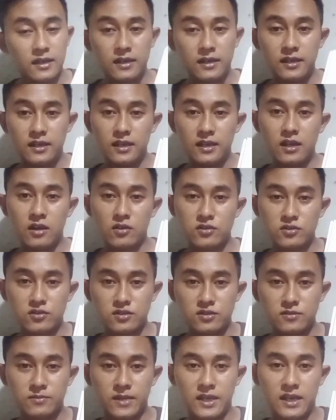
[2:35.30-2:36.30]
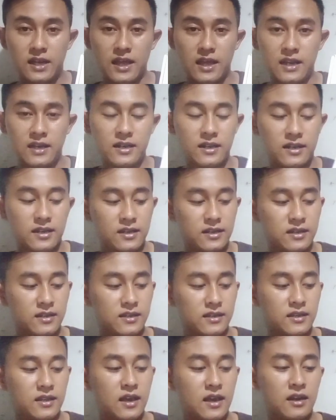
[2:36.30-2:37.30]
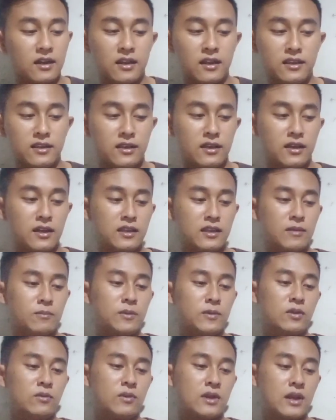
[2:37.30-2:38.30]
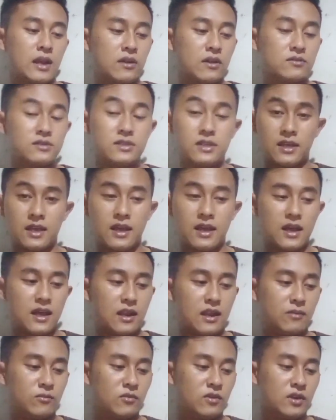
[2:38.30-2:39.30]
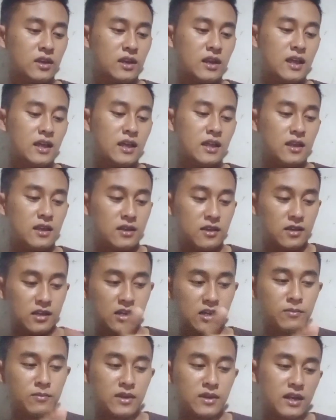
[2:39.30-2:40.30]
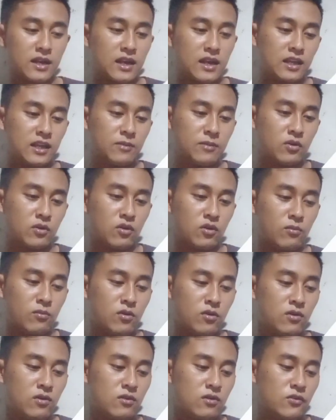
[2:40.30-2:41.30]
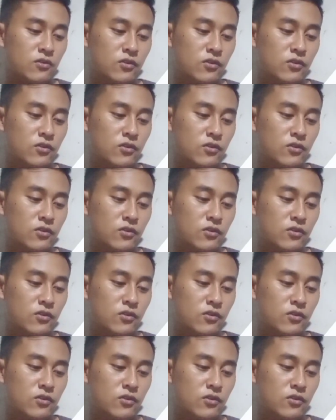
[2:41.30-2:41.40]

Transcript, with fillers: 309 harganya nggak nyampe 200 sih ya Alhamdulillah kemarin lagi promo